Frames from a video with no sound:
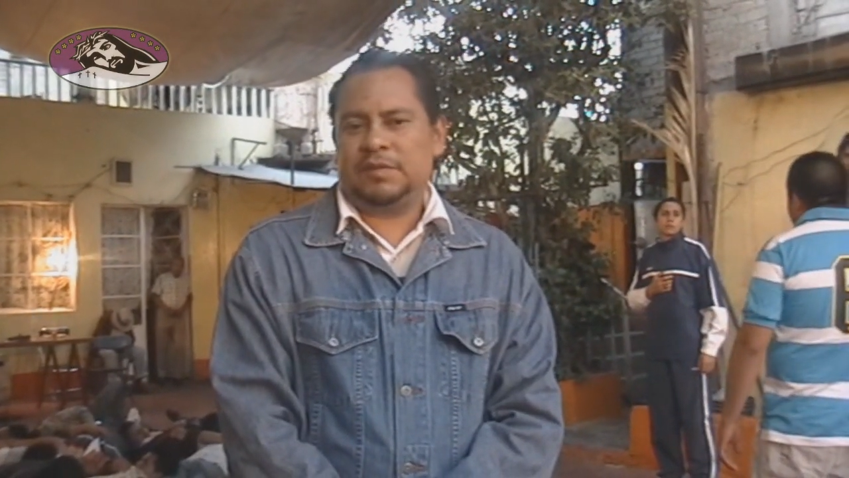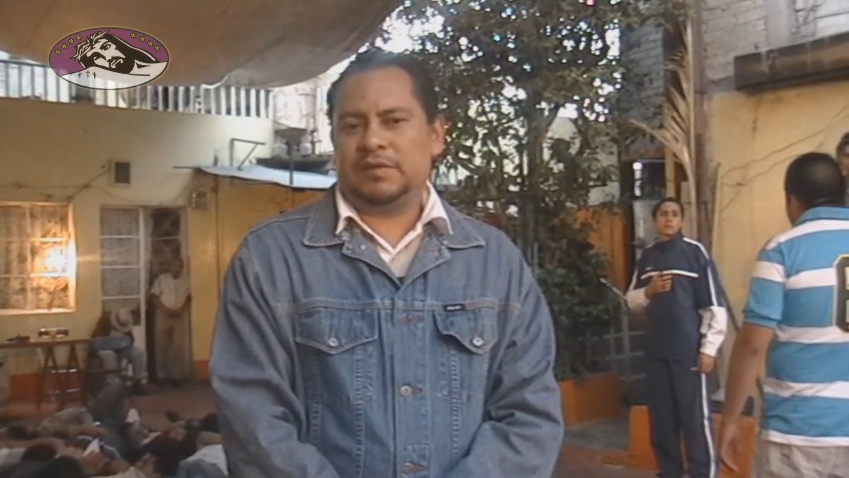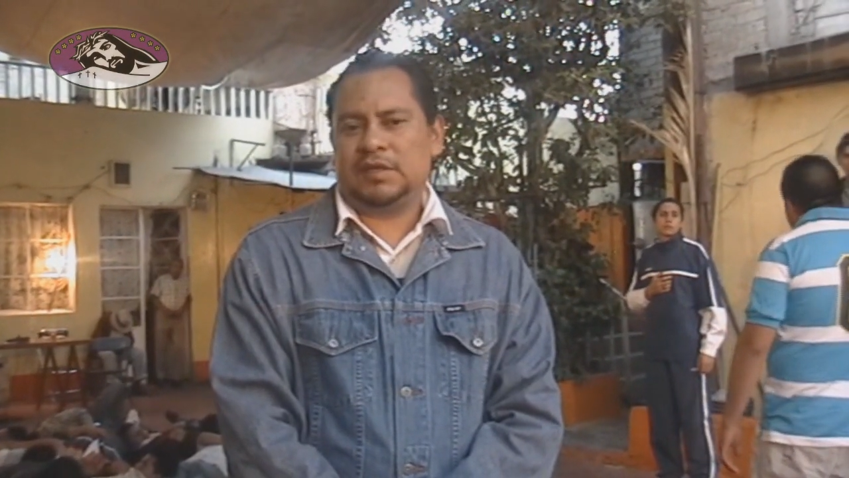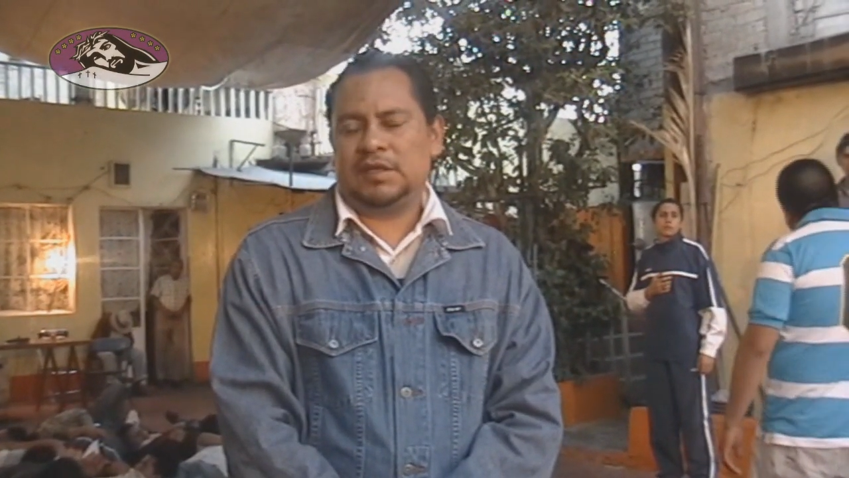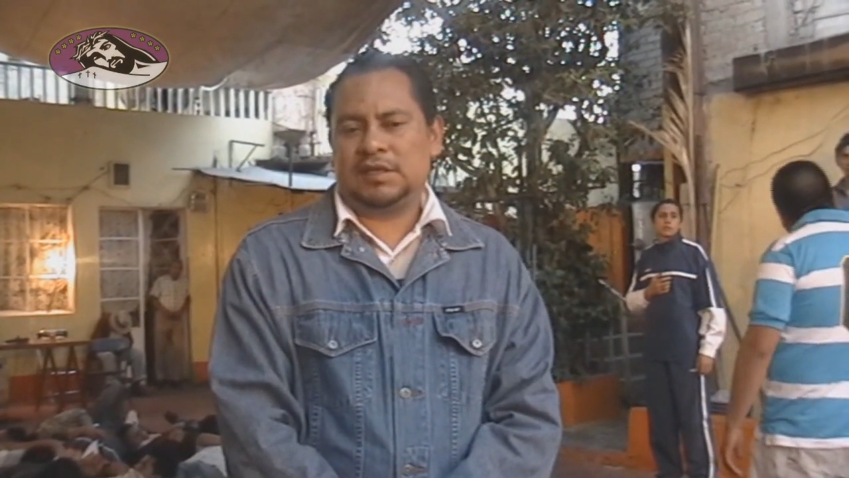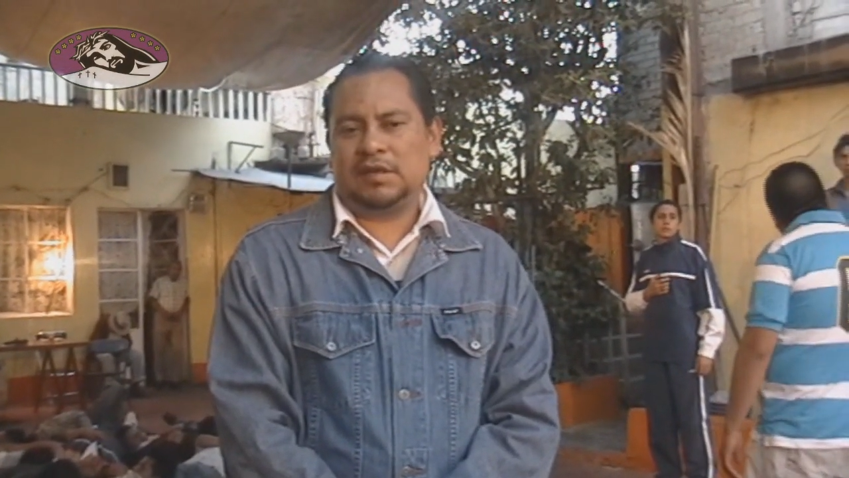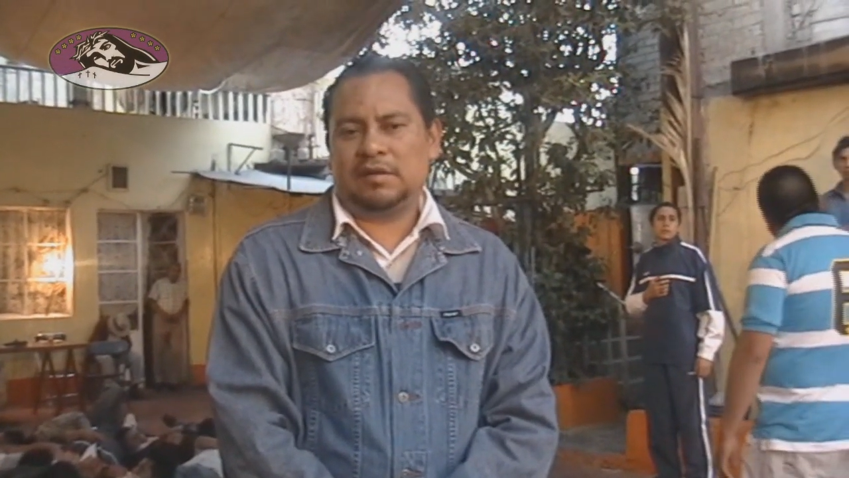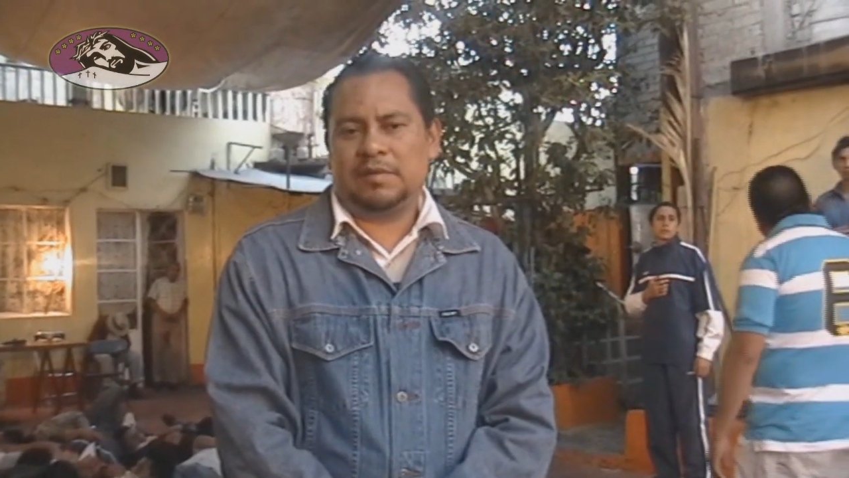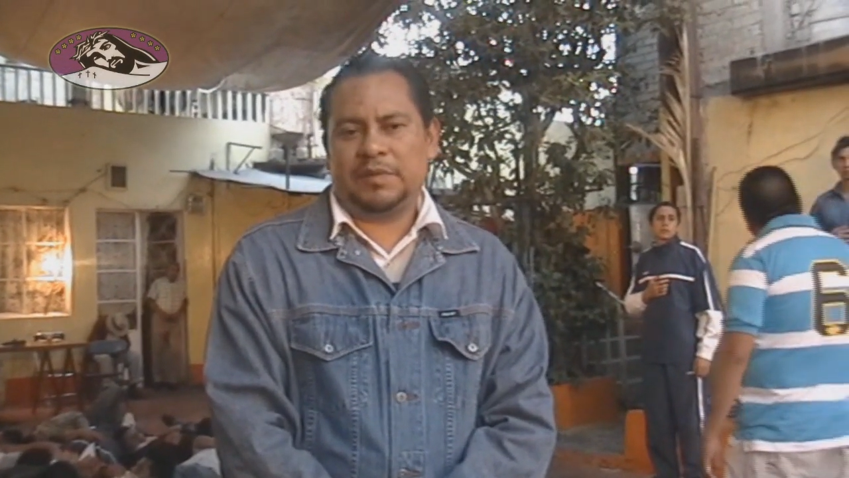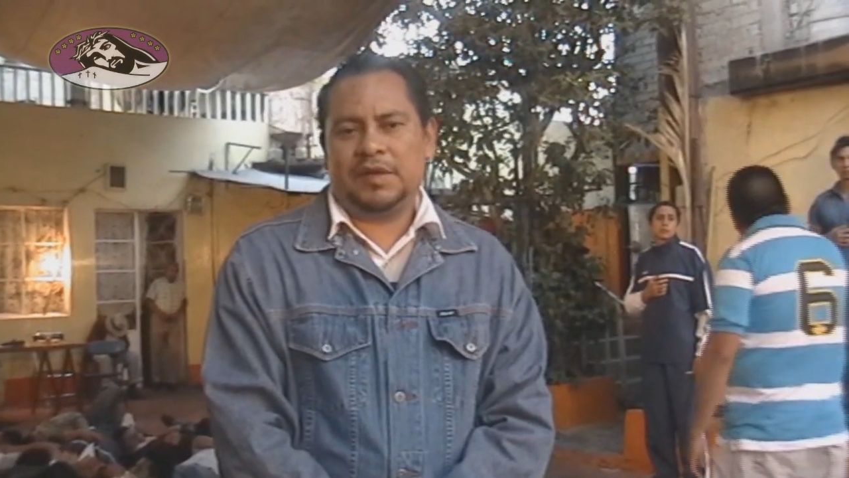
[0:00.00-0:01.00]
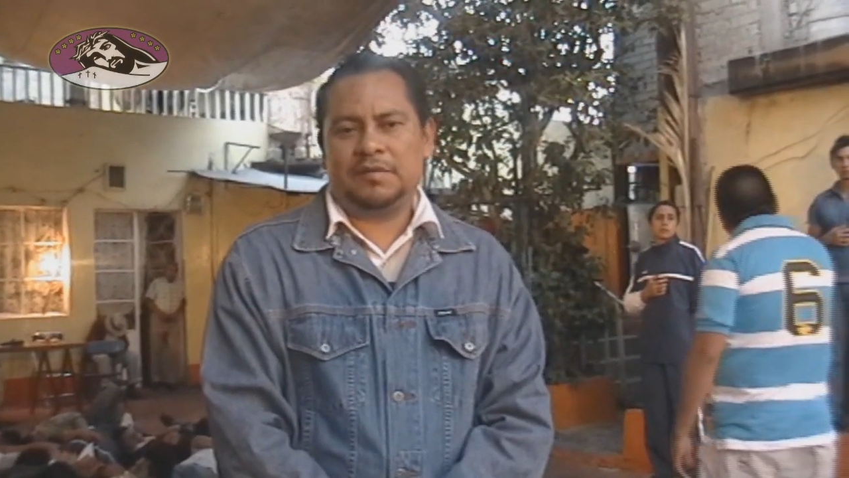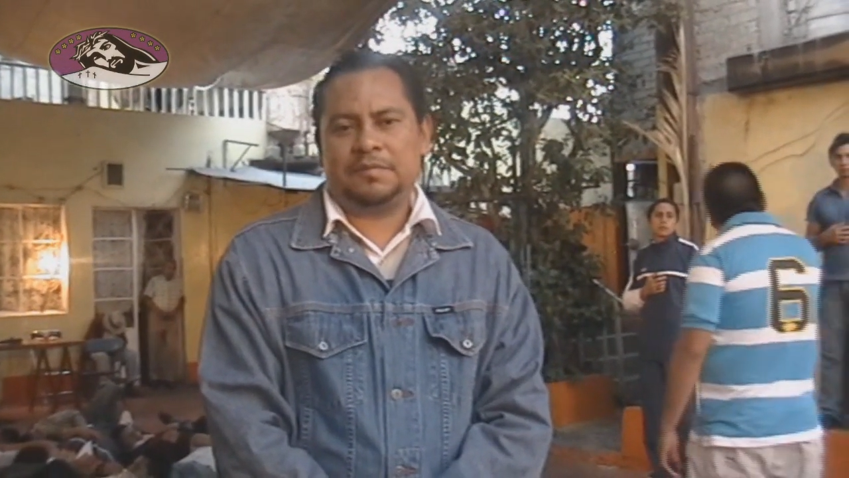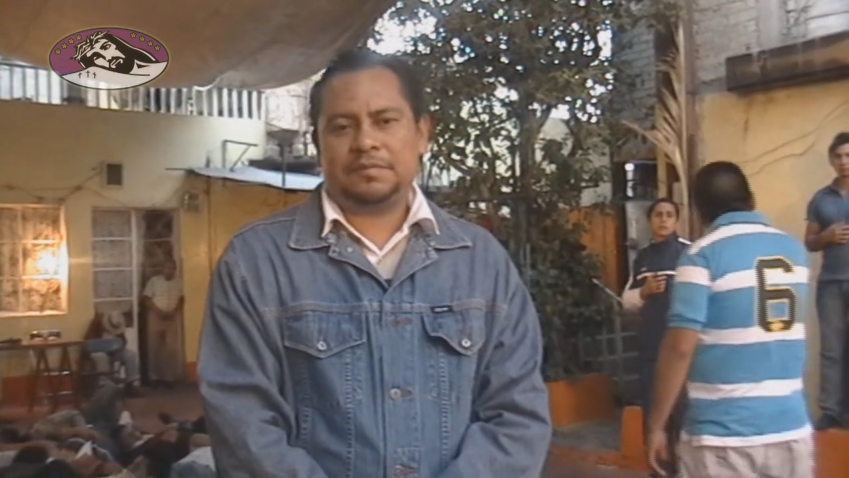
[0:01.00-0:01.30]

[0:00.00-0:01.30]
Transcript: sí me gustaría seguir con el papel.